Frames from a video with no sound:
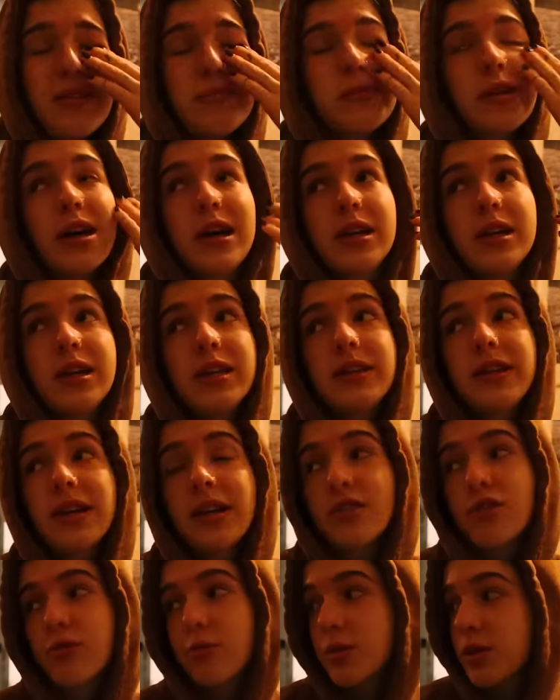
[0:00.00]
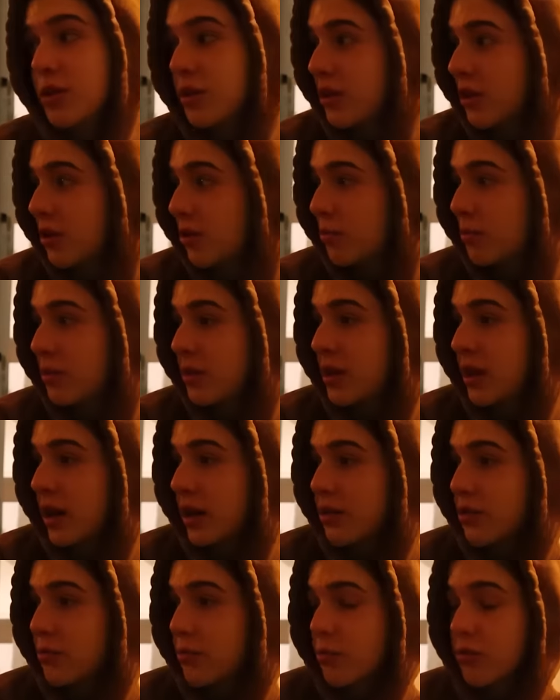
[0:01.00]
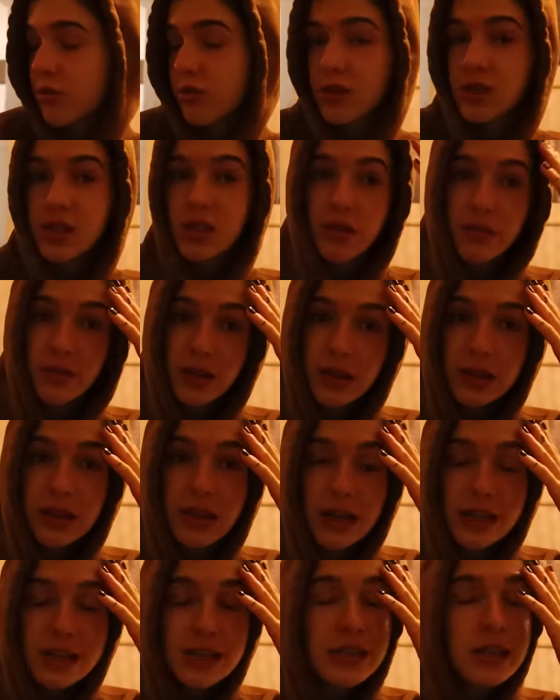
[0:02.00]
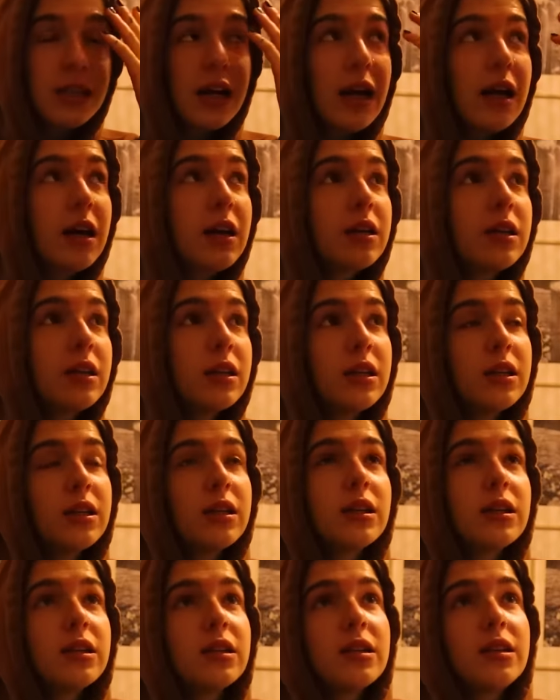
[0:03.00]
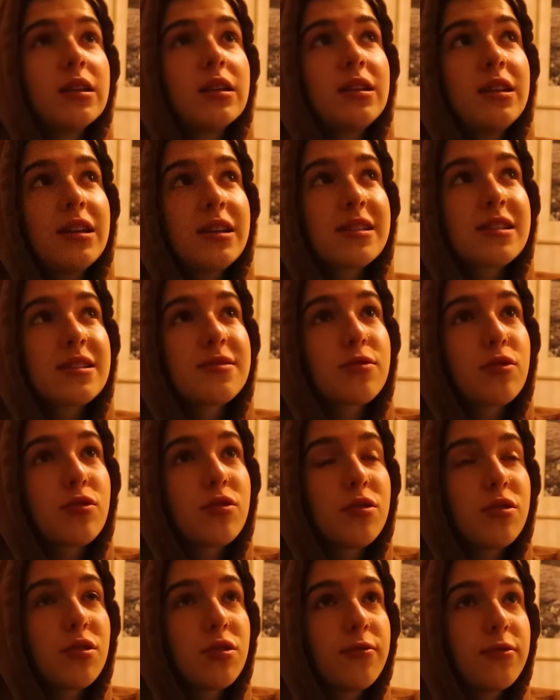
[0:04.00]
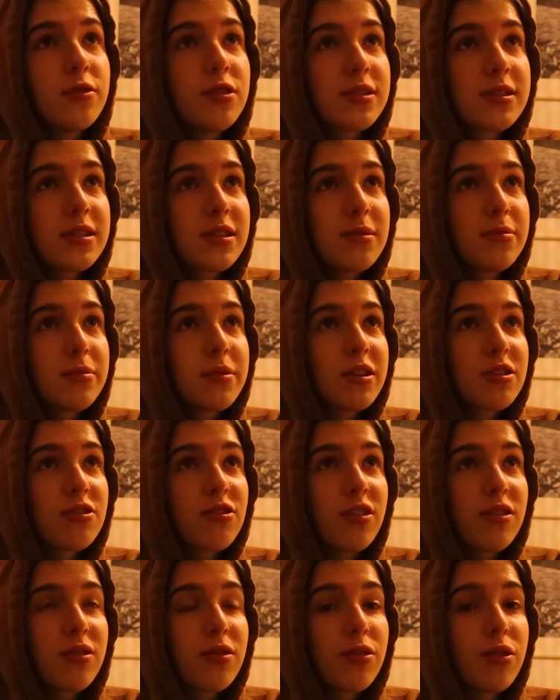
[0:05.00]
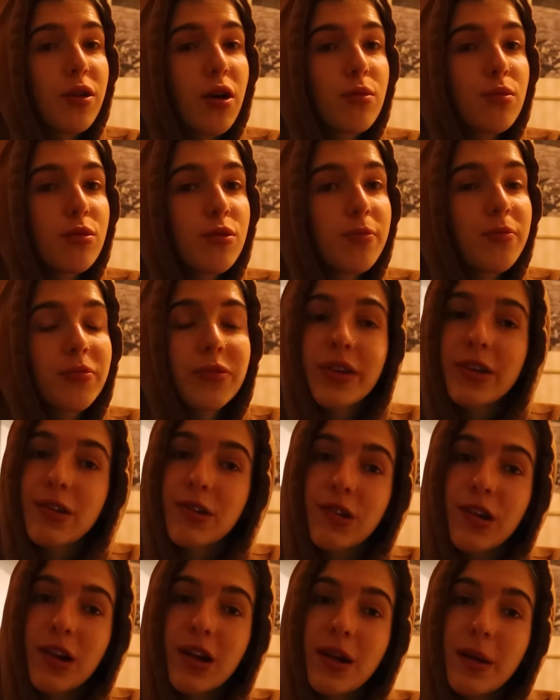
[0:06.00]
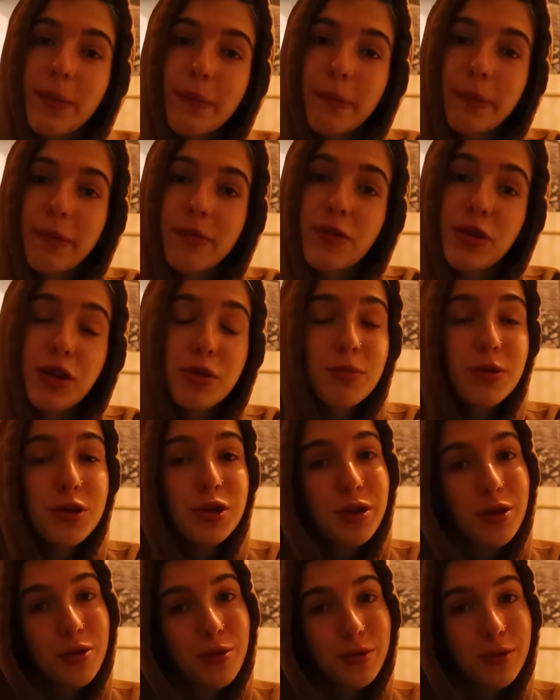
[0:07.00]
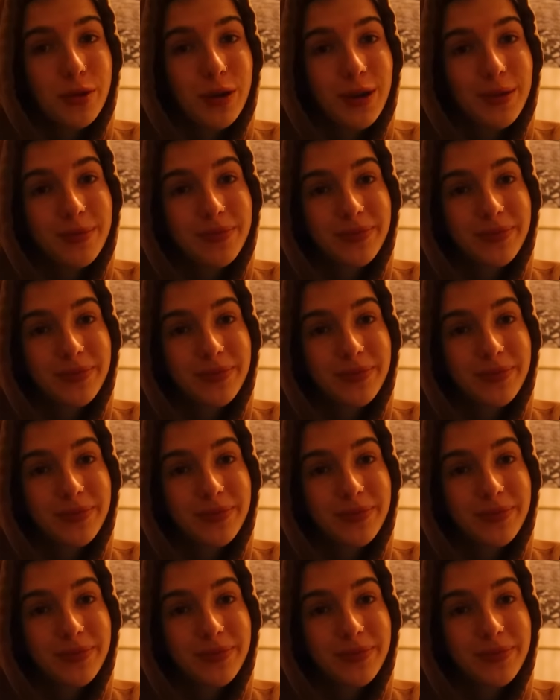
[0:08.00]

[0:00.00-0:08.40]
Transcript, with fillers: Dobra, idę, żeby się nie obijać, bo już jest 19 e, i nie chcę wrócić o 21 do domu. Także widzimy się jutro.